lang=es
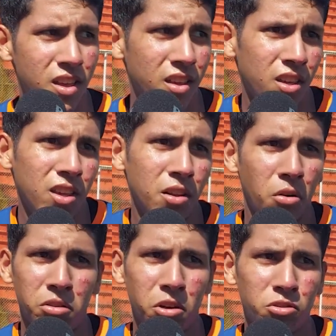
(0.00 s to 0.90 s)
Y
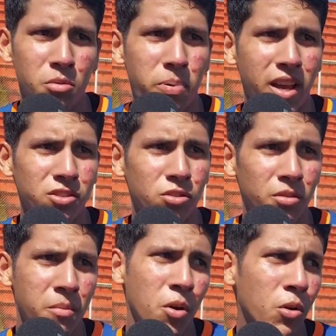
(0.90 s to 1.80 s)
los entrenos son para eso,
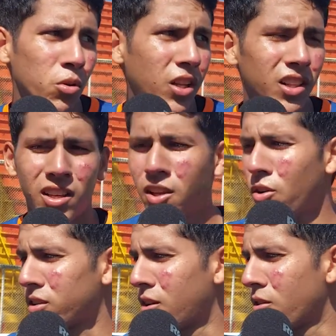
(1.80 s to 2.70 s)
es mejor votarle aquí en
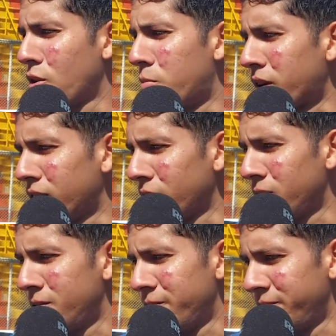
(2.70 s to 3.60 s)
los entrenos que en los partidos.
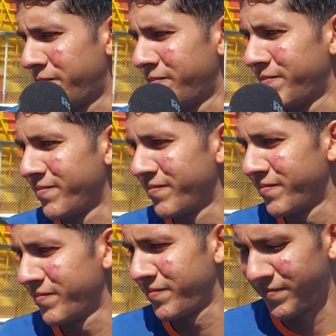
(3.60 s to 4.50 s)

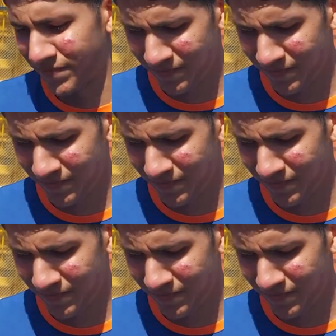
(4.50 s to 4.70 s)
Ya,